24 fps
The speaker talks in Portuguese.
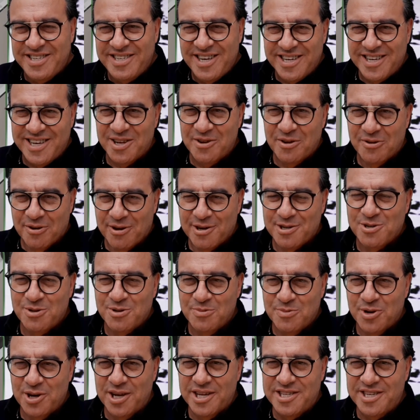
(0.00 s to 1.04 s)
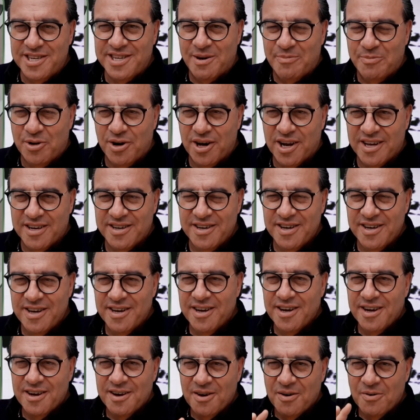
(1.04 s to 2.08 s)
aqui no nosso Boletim da Bola.
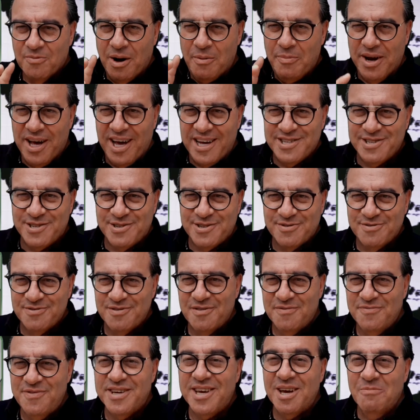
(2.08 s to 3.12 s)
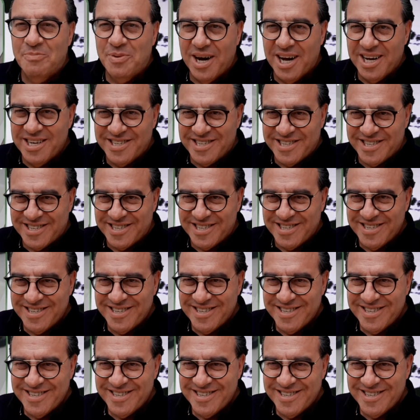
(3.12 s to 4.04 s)
Um abraço, fique em paz.